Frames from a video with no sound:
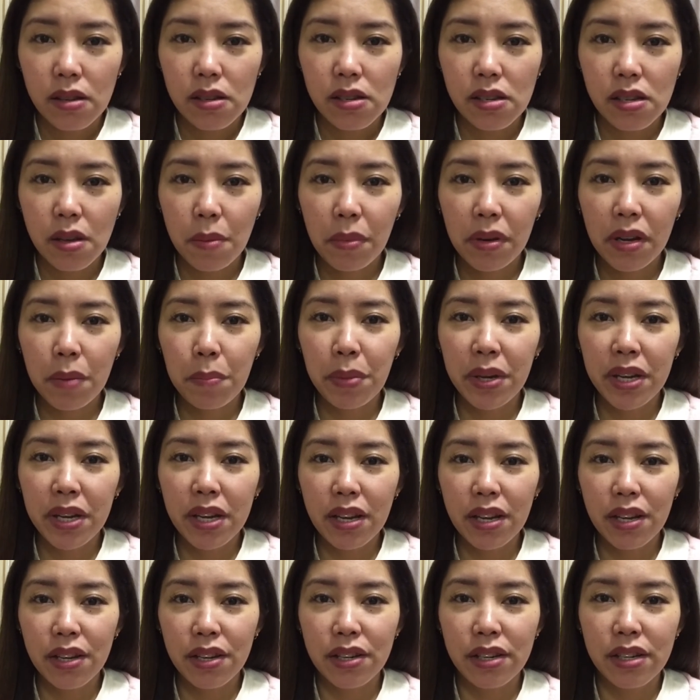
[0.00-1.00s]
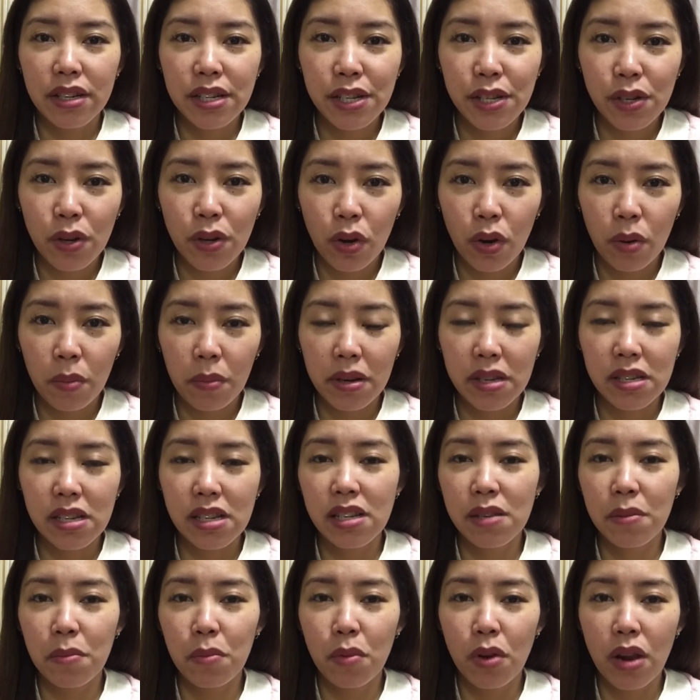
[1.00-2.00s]
Sa mga beginners or
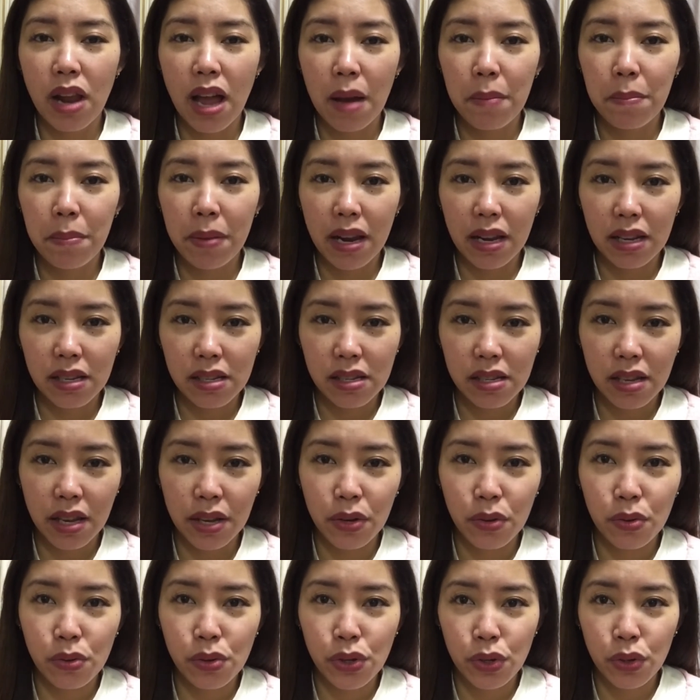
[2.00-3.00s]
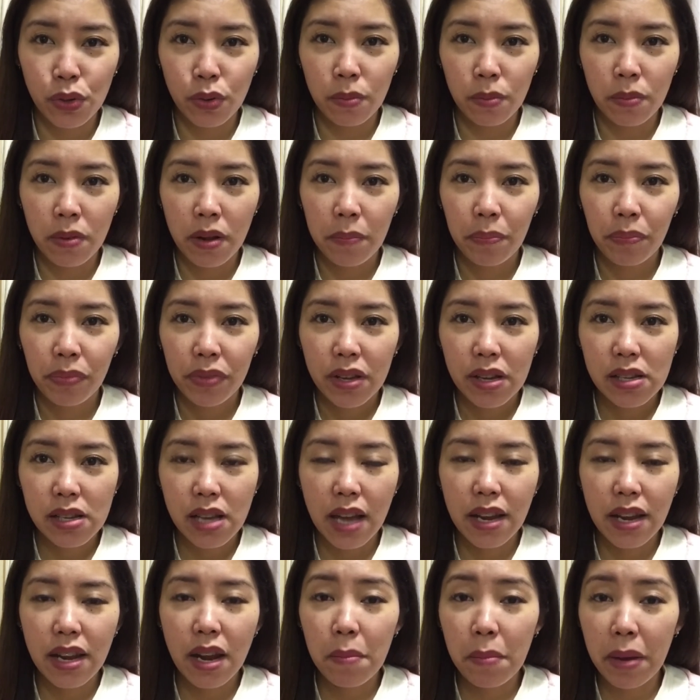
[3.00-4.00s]
magsisimula pa lang sa YouTube,
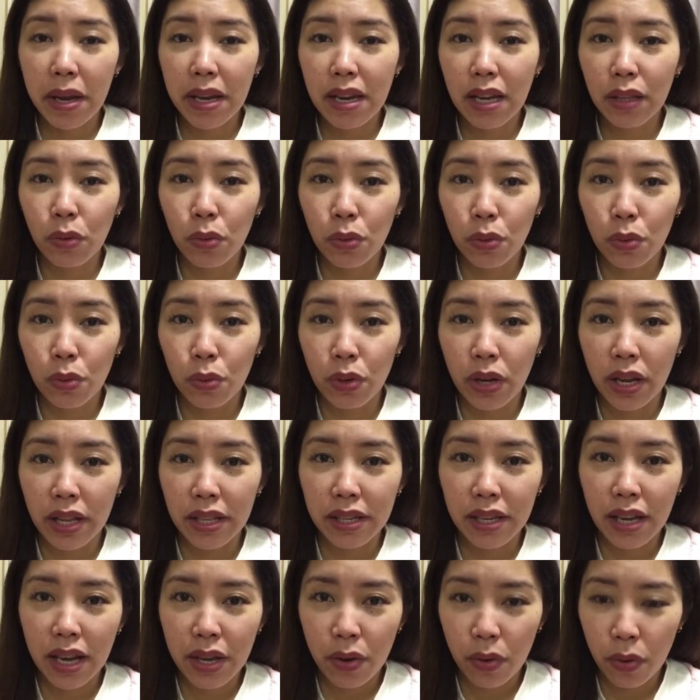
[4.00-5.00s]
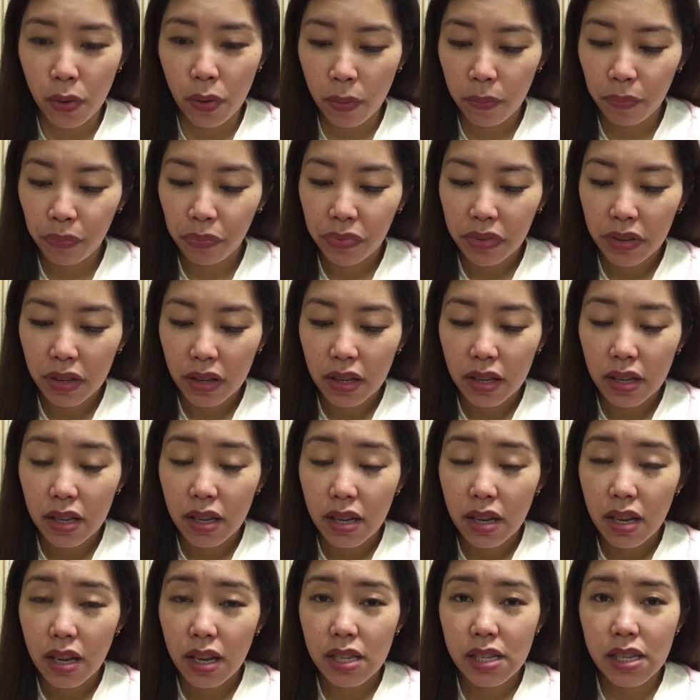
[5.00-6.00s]
sana may natutunan kayo.
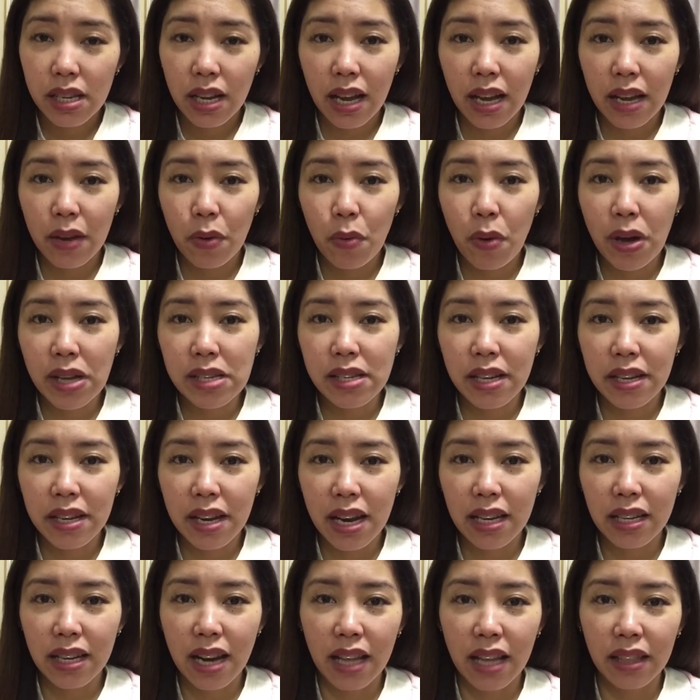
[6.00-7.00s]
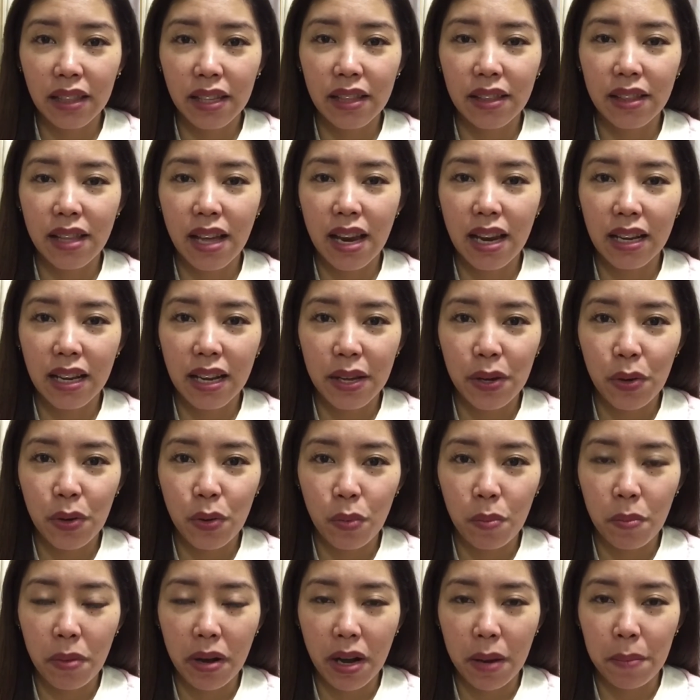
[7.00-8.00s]
At saka iwasan na lang natin talaga
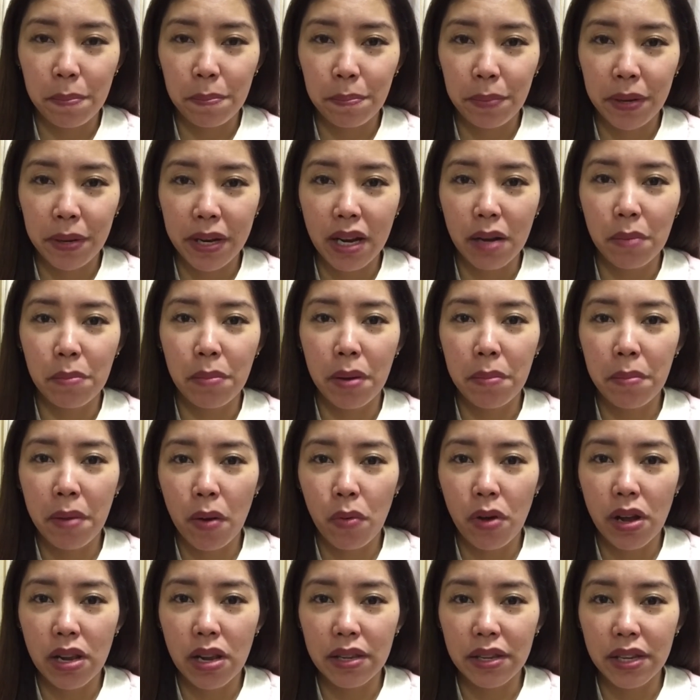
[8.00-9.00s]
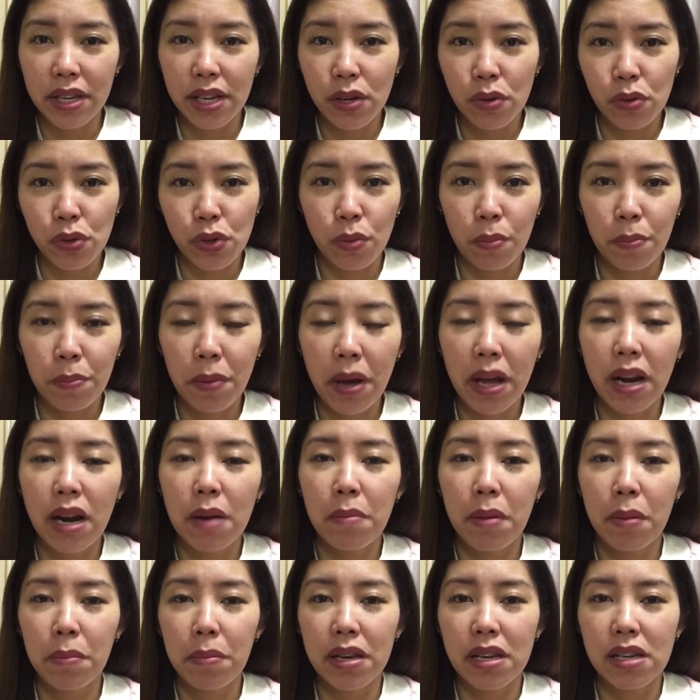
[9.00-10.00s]
yung mga pinagbabawal ni YouTube
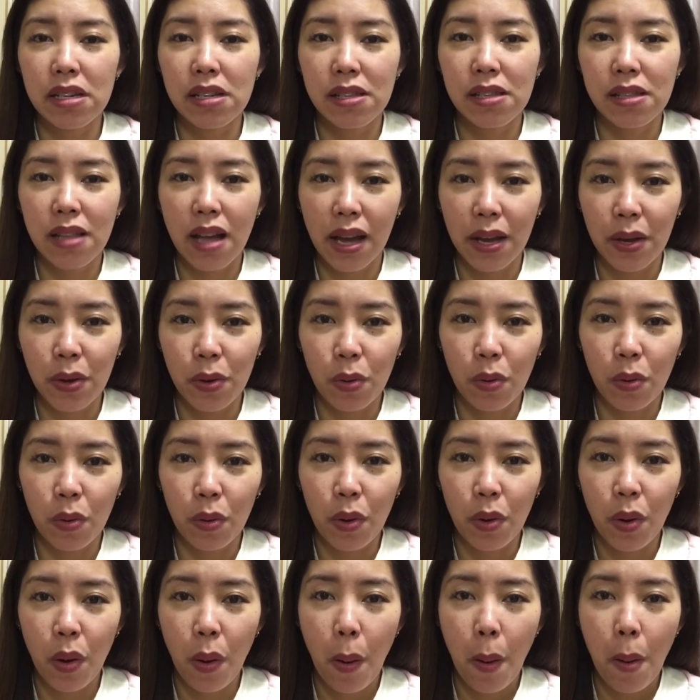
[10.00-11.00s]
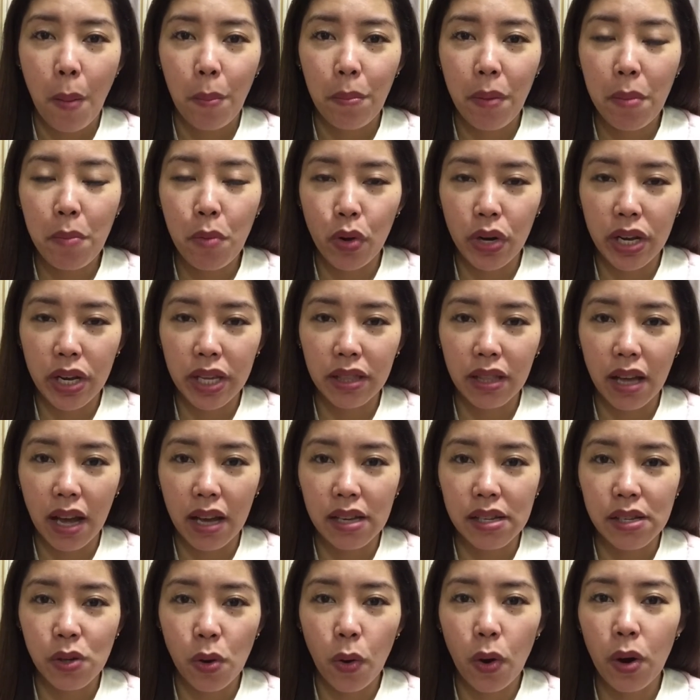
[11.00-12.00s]
para mabilis tayong
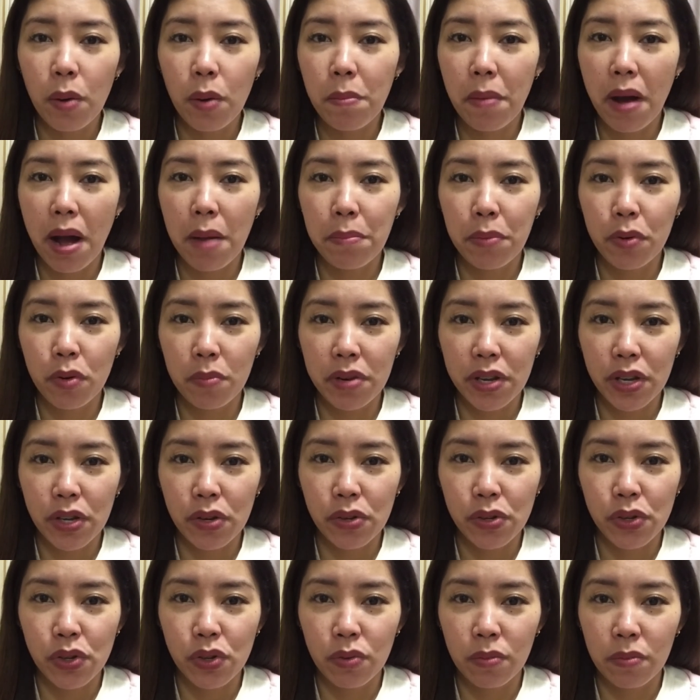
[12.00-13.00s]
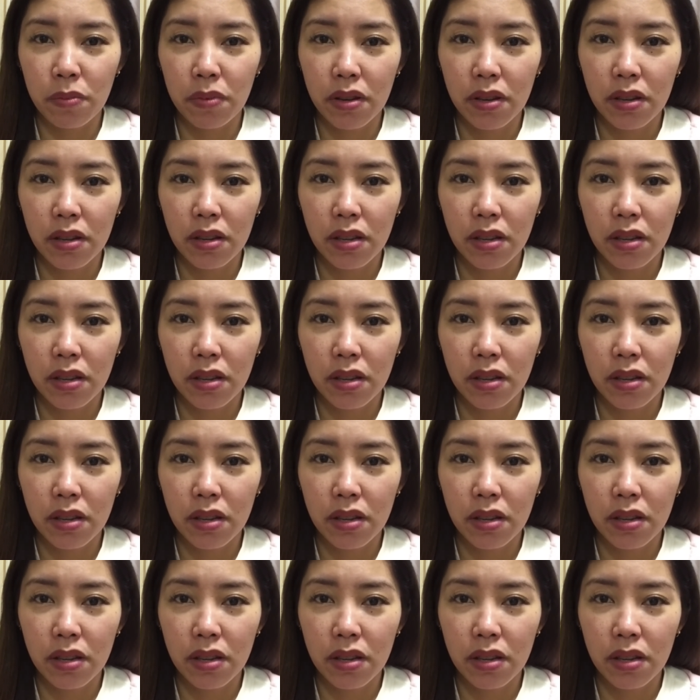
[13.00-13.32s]
ma-monetize or ma-approve ni YouTube.